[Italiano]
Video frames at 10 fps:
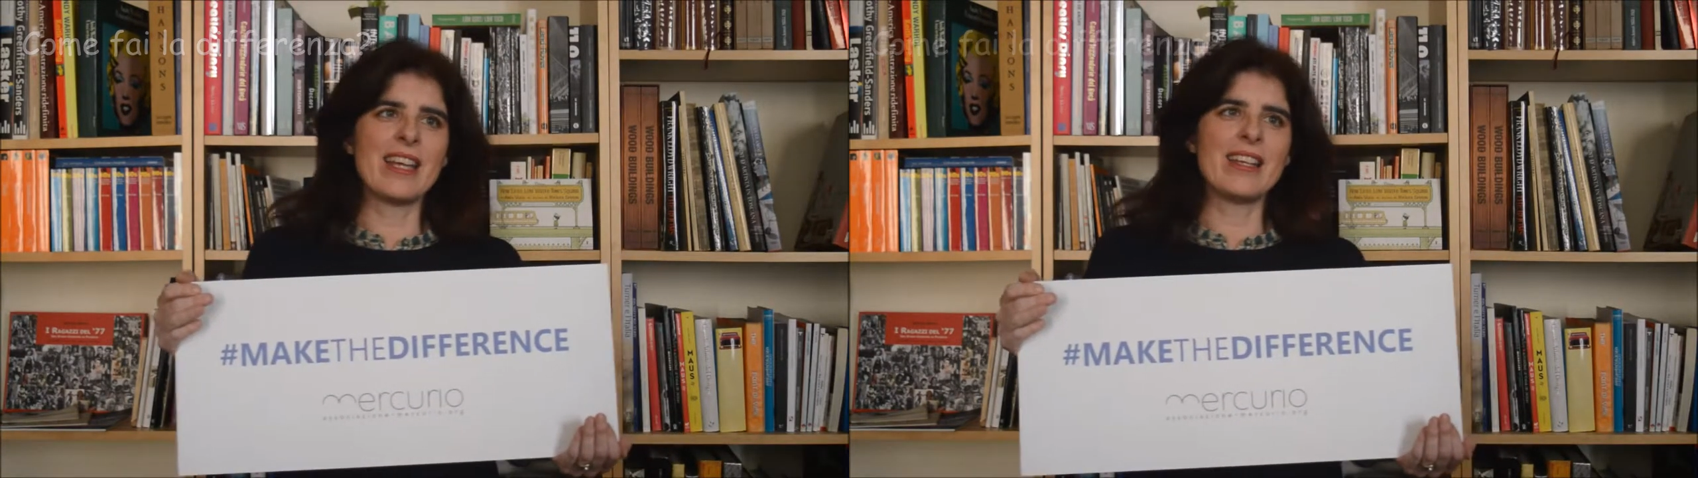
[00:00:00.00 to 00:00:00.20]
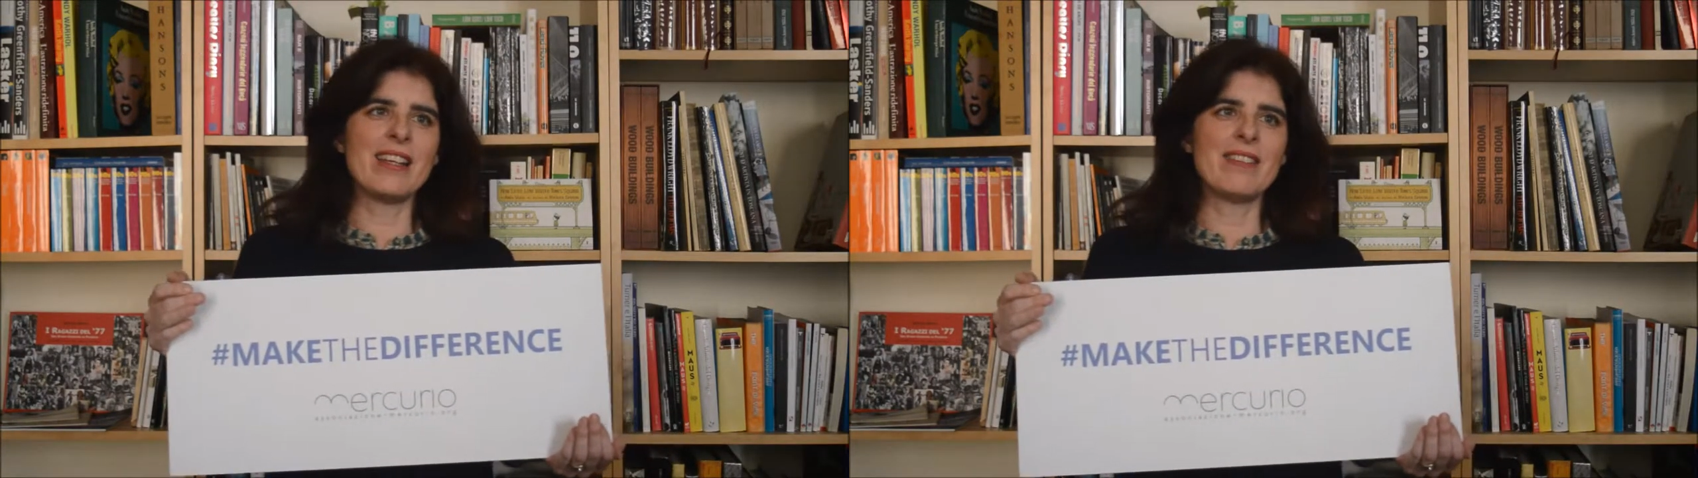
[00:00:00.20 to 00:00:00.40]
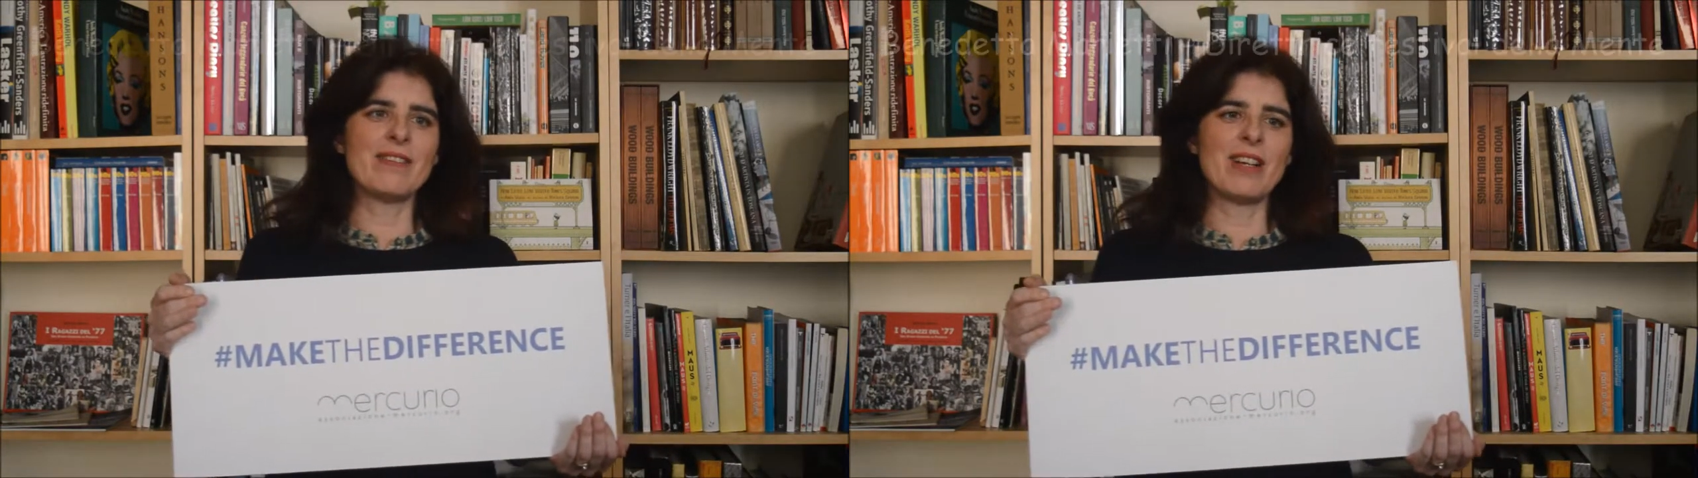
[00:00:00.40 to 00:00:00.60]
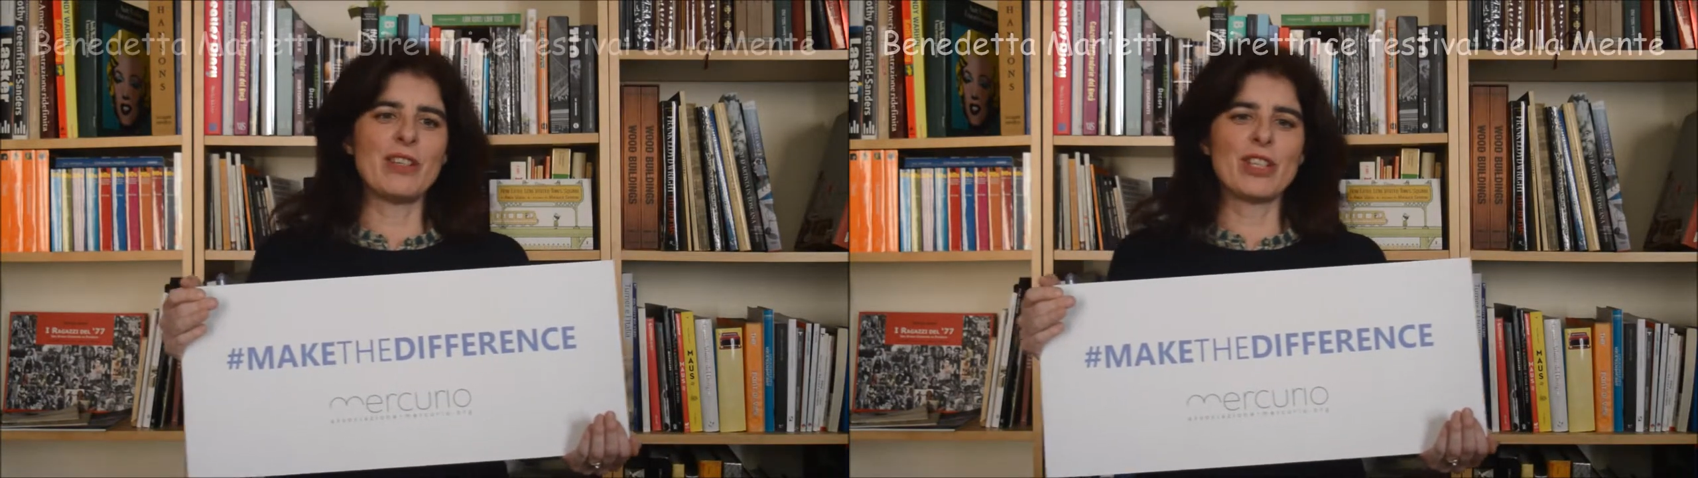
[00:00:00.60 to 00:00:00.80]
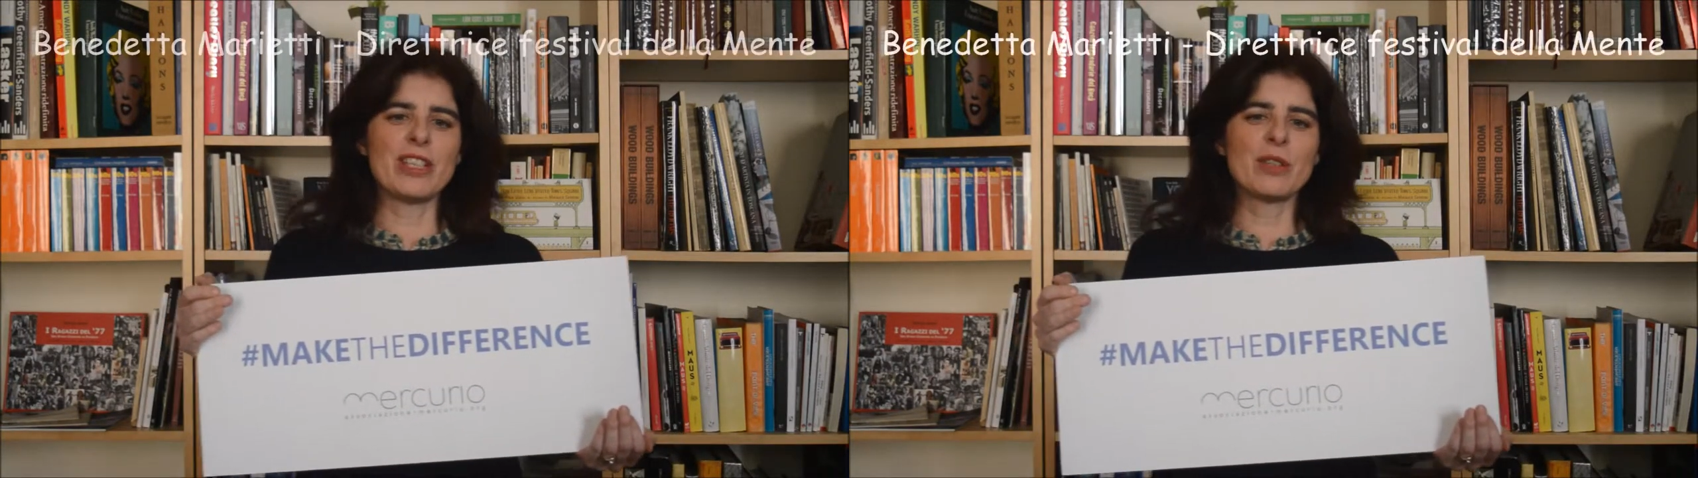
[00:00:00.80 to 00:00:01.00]
il
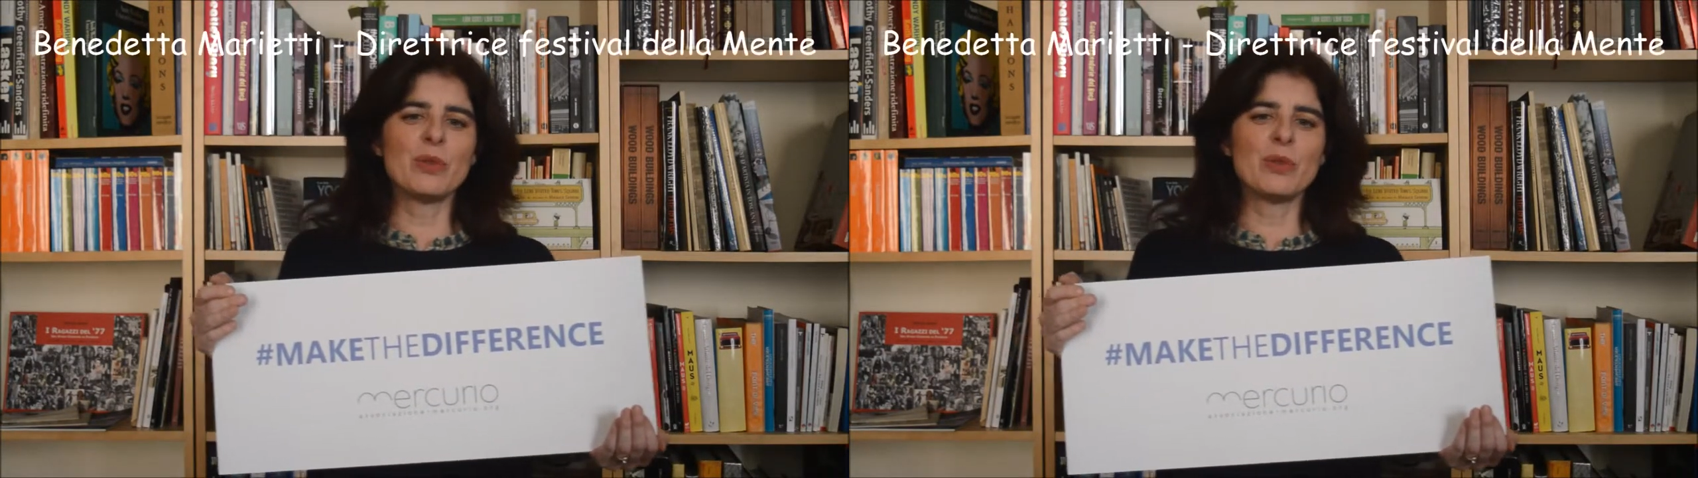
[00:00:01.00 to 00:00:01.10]
valore della